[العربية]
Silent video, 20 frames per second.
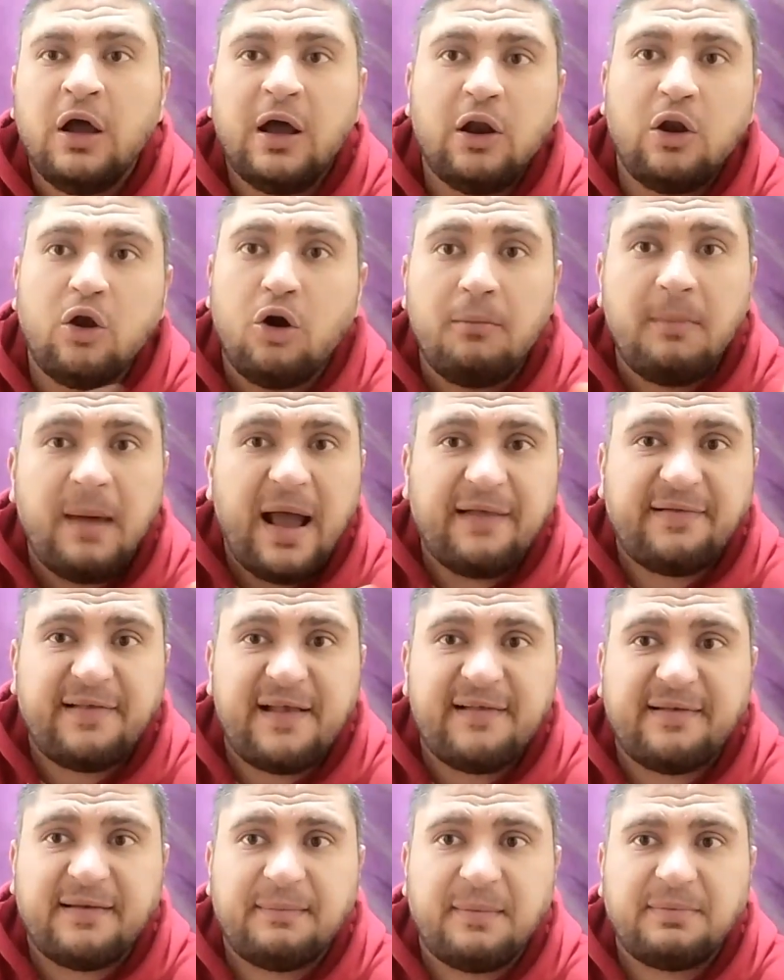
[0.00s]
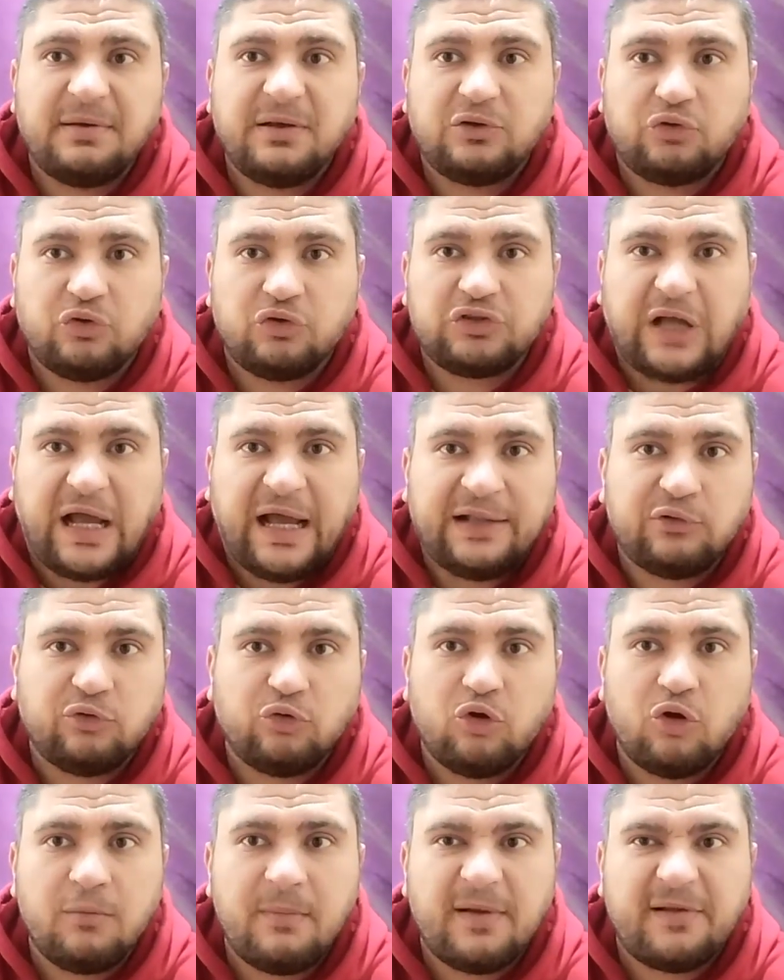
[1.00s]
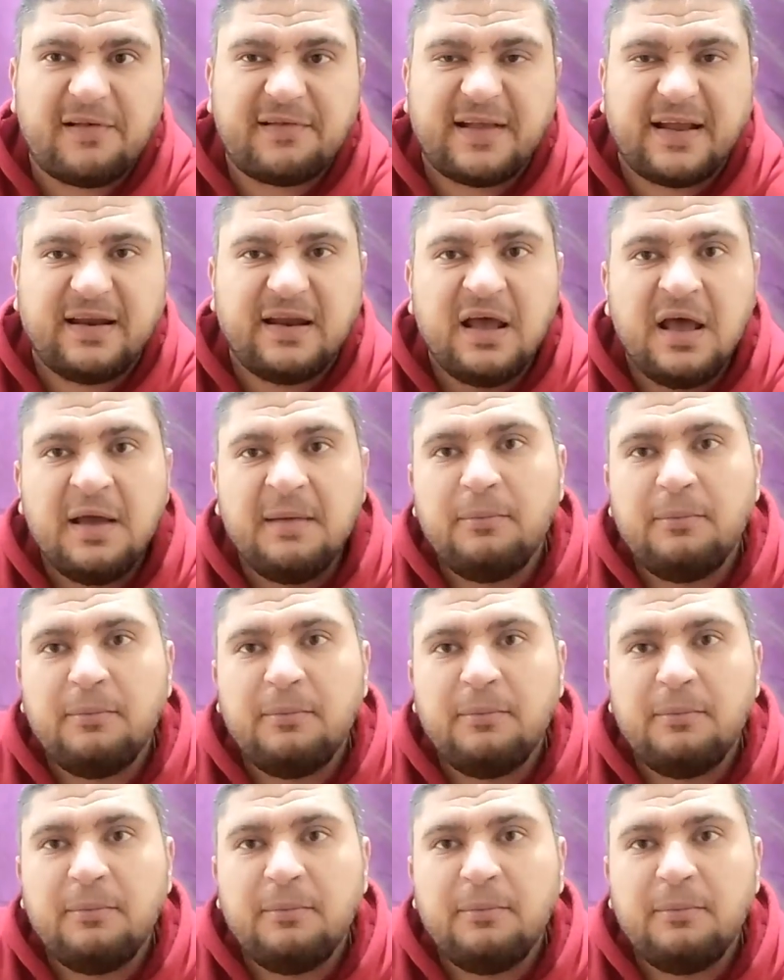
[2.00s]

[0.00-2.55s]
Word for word: اللي هم اساسا ما بيشتروش حد واللي هم اساسا